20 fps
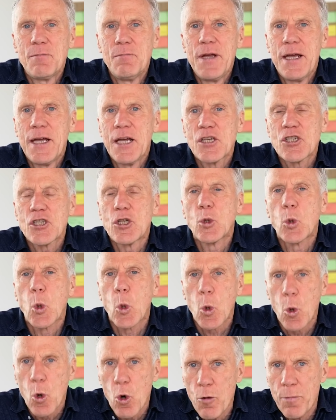mir erste
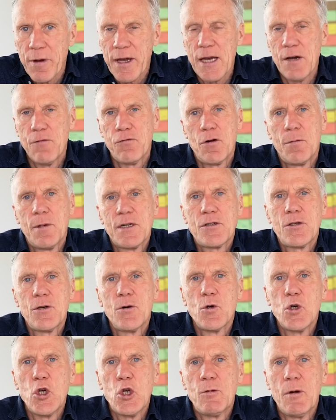grobe
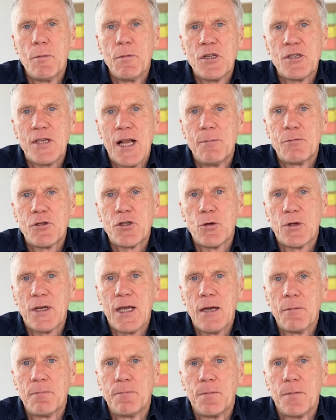Informationen über mich selbst zu
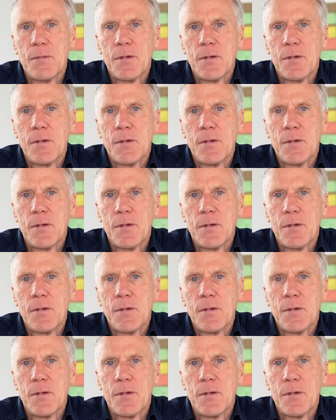geben.